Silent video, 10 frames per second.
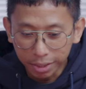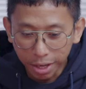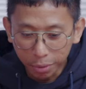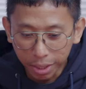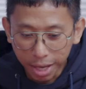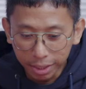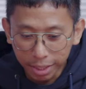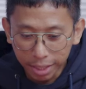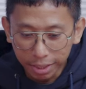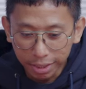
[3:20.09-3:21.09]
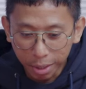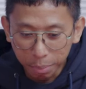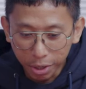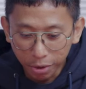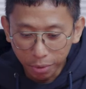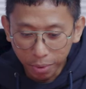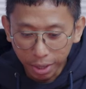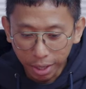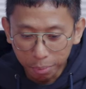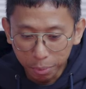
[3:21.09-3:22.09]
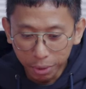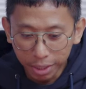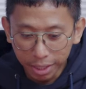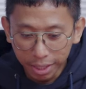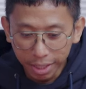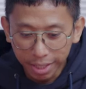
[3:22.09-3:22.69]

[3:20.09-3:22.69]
terlalu kelihatan tapi kalau warna putih